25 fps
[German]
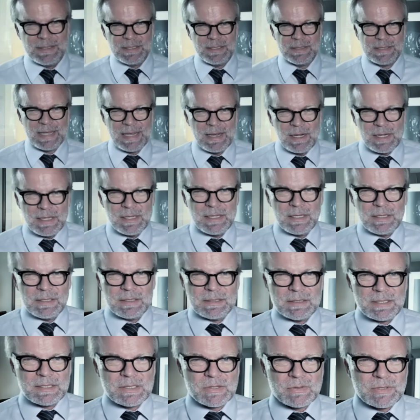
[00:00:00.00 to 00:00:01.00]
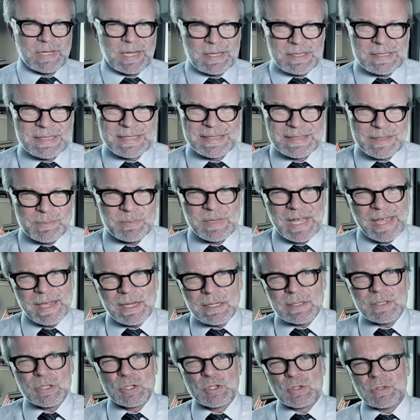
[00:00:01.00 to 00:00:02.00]
Die Daily Dissonanz nimmt
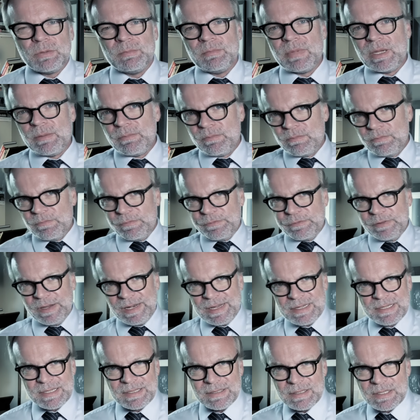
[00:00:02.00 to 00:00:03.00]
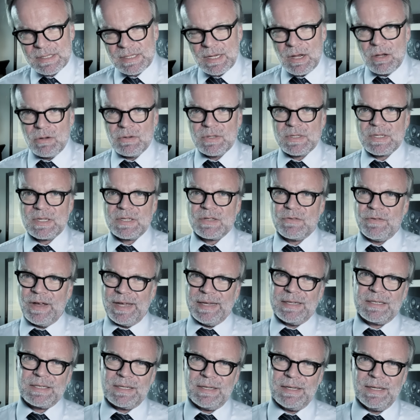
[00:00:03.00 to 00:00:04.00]
eigentlich schon beim Verlassen des Hauses
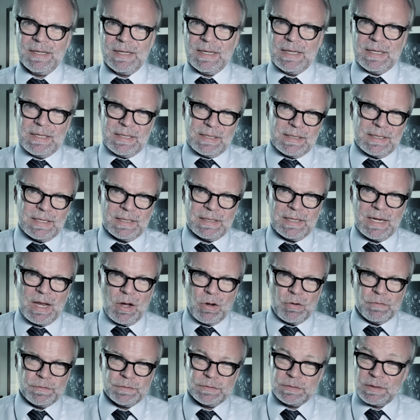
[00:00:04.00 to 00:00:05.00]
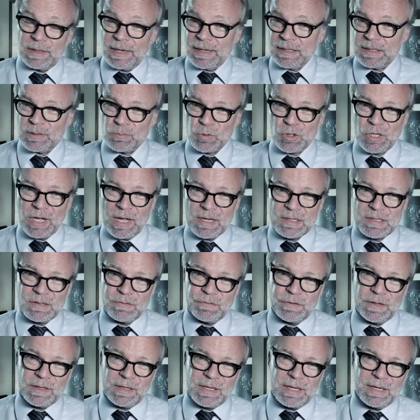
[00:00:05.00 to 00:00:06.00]
weiter ihren Lauf. Gleich im
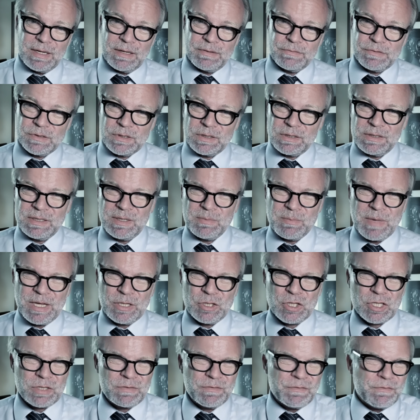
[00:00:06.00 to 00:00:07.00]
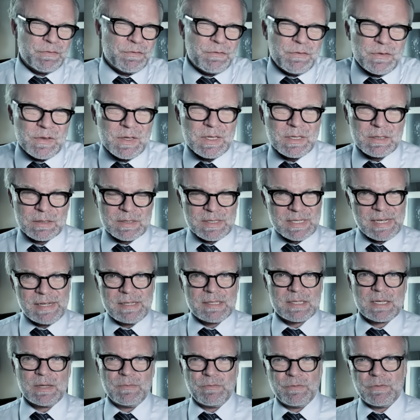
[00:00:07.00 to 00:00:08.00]
Straßenverkehr wirken die Menschen wirr,
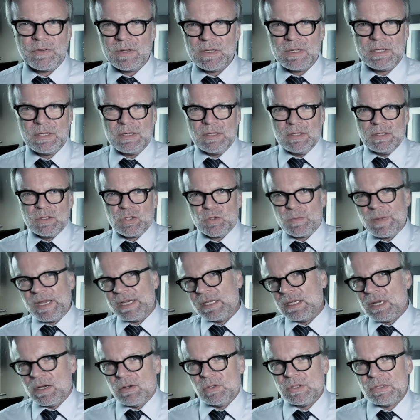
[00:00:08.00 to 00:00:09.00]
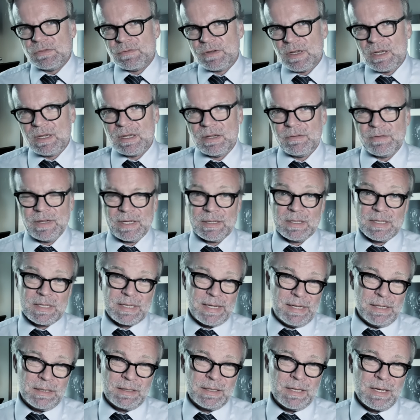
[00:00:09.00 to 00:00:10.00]
seltsam wirr. Geschmeidige Autofahrer werden
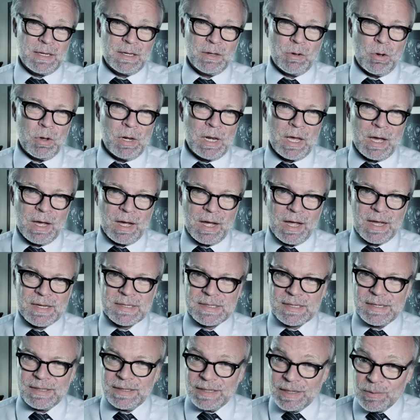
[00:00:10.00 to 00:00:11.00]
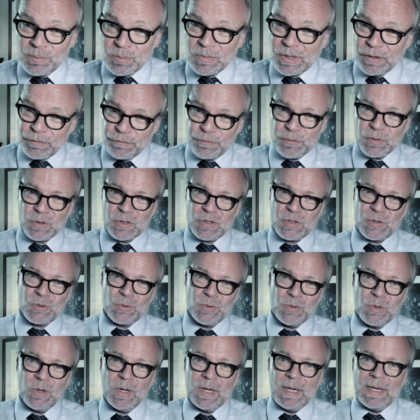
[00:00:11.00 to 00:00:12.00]
seltener, Roller, Raser nehmen dafür
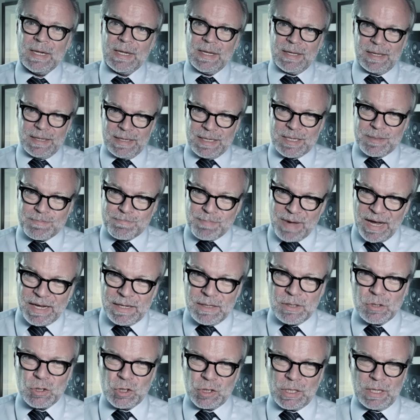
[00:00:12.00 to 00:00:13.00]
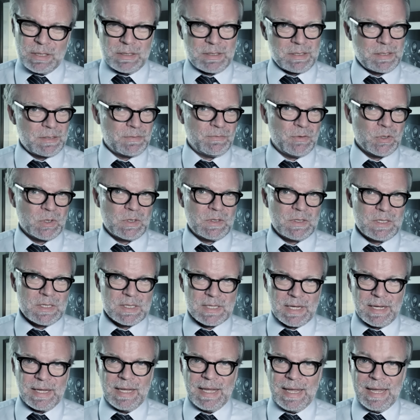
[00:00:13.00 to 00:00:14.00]
zu. In meiner Stadt wird
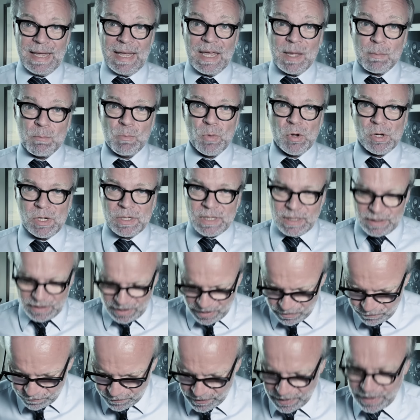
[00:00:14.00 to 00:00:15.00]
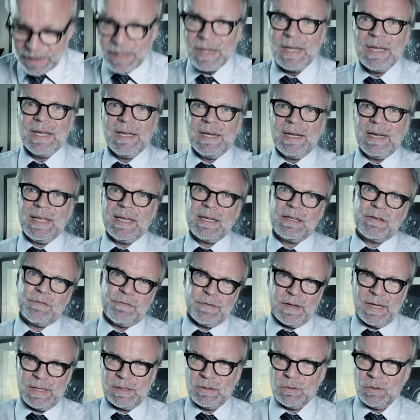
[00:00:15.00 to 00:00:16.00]
dieser E-Müll dann einfach leer
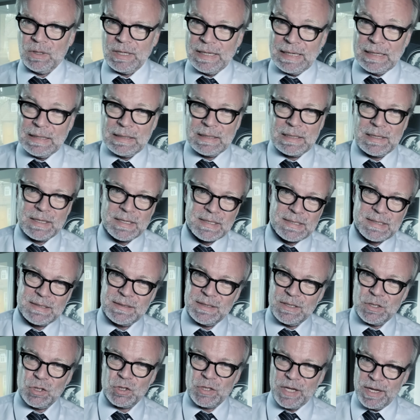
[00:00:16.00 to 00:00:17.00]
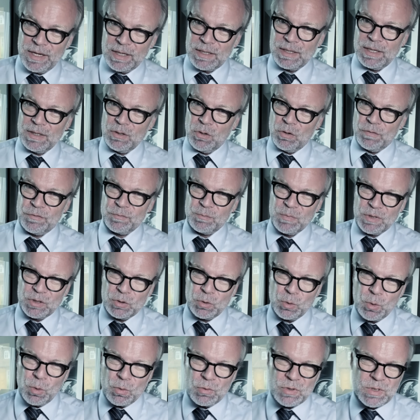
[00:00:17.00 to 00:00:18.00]
gefahren und liegen gelassen. Ich steige dann oft
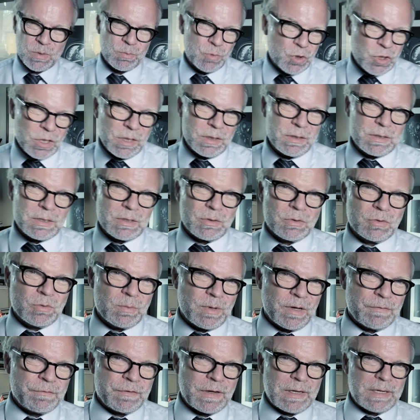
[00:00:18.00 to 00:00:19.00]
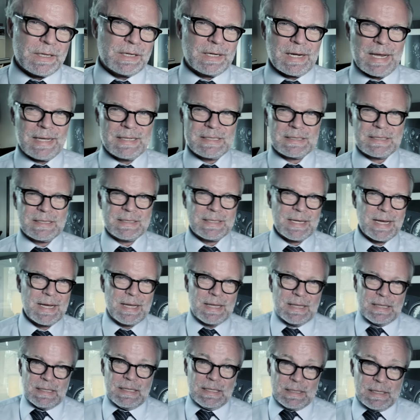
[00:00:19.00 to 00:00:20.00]
mit großem Schritt darüber, falle gleich
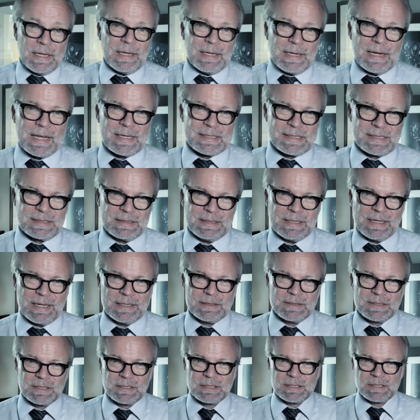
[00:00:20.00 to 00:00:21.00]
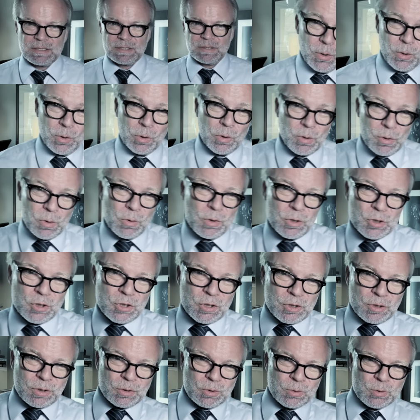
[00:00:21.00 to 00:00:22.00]
danach in ein Lastenrad.
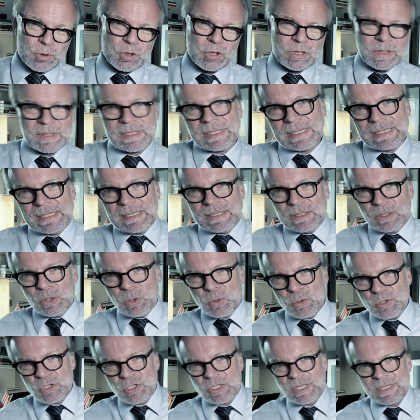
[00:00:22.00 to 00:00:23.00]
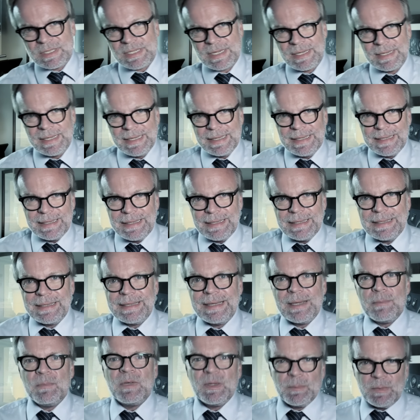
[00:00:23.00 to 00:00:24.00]
Ökologisch geduschte Großstädter
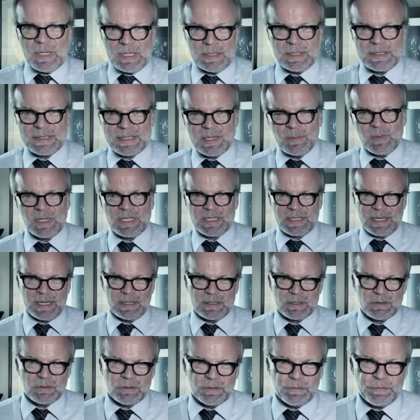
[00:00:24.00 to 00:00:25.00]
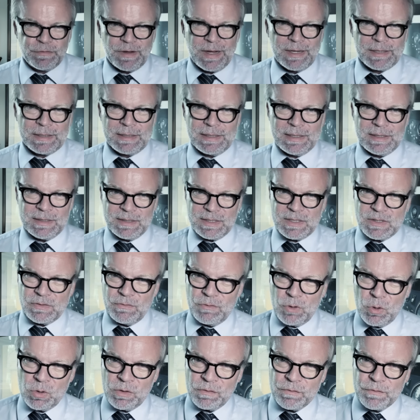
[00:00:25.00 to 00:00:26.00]
geben nämlich ziemlich Kette und fahren in
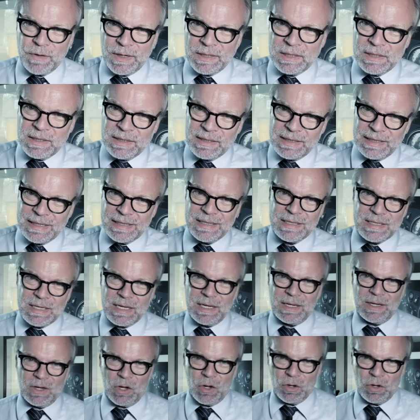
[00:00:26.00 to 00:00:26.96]
diesen Wogenwannen Kinder